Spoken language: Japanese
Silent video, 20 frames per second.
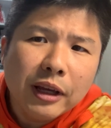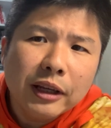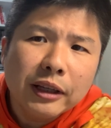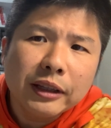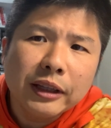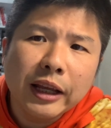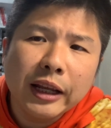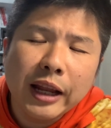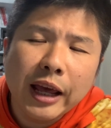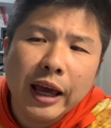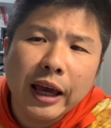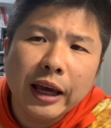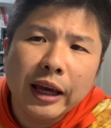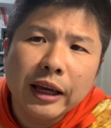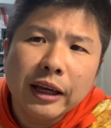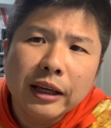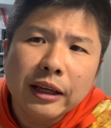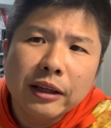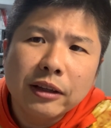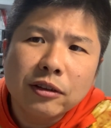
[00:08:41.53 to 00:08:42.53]
でね、
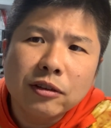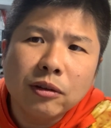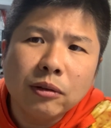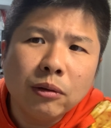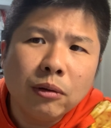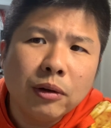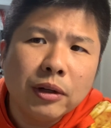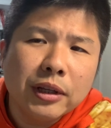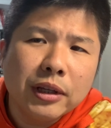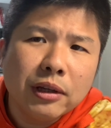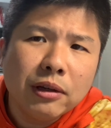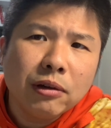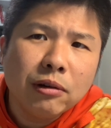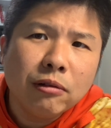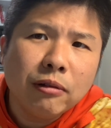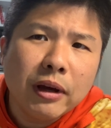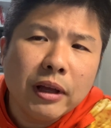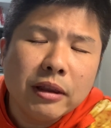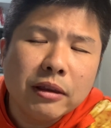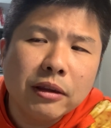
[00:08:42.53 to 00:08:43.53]
その理由
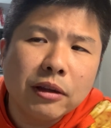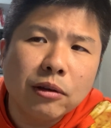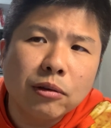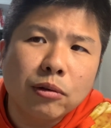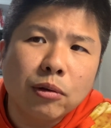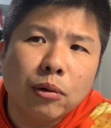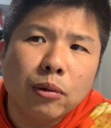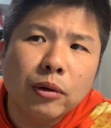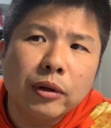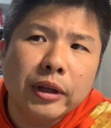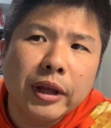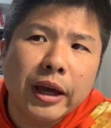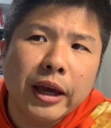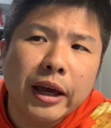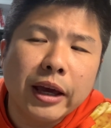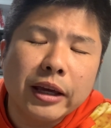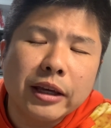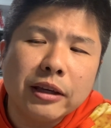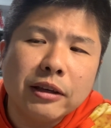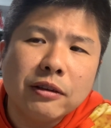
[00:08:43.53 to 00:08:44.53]
はっていうところ
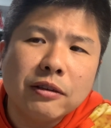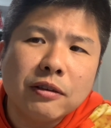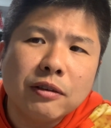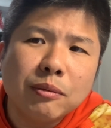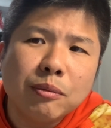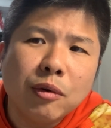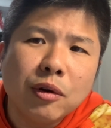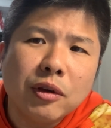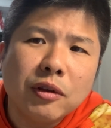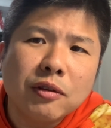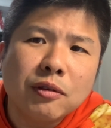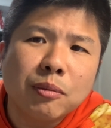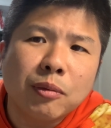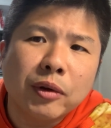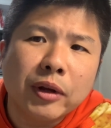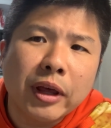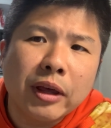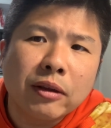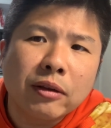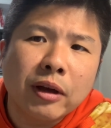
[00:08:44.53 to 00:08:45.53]
で、いつもいつ
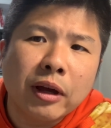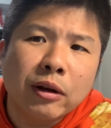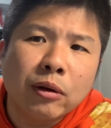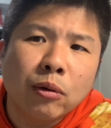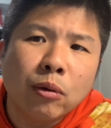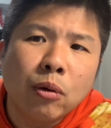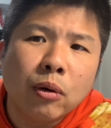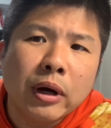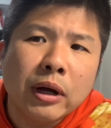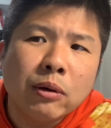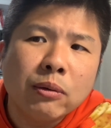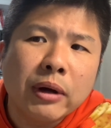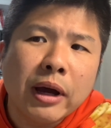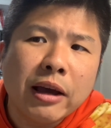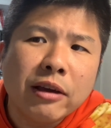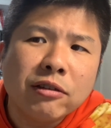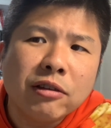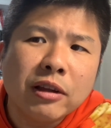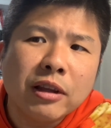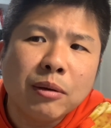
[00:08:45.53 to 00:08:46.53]
もね、あの、他の
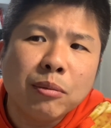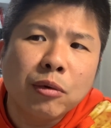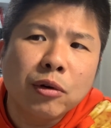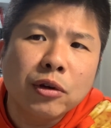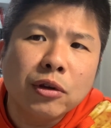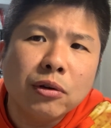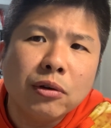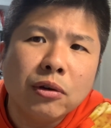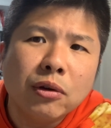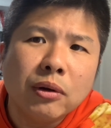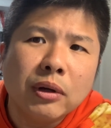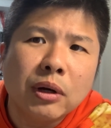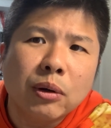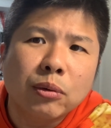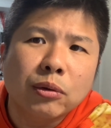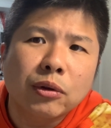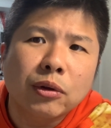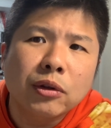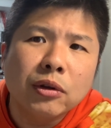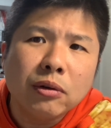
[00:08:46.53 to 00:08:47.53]
会社でも言うような
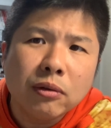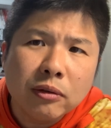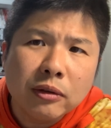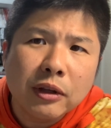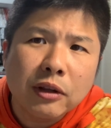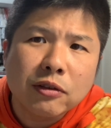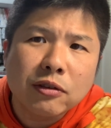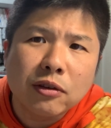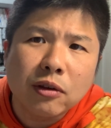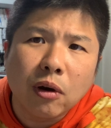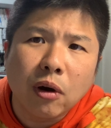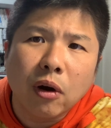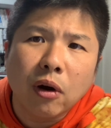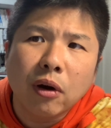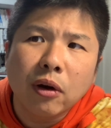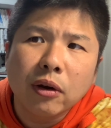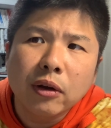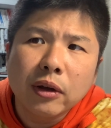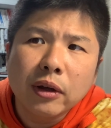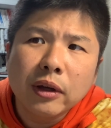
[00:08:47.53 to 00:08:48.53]
こと言うんです
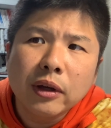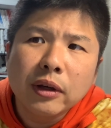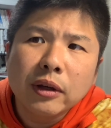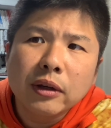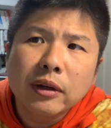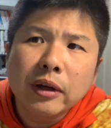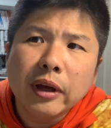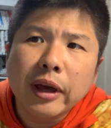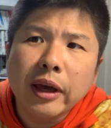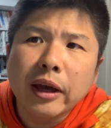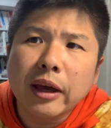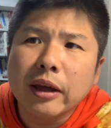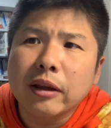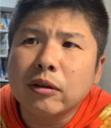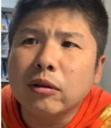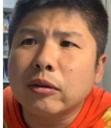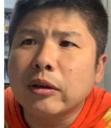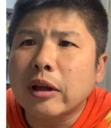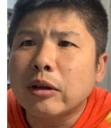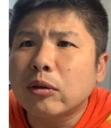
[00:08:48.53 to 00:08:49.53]
よ。
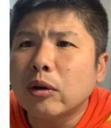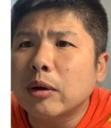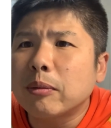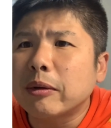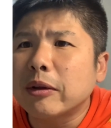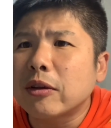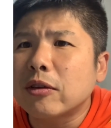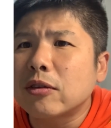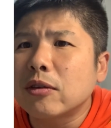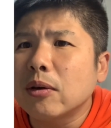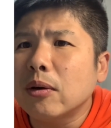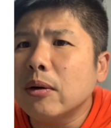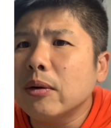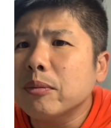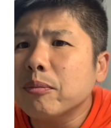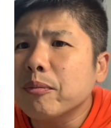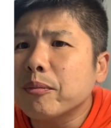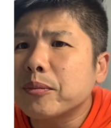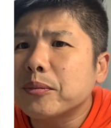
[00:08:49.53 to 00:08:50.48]
えっ、ー、と、例えばですよ。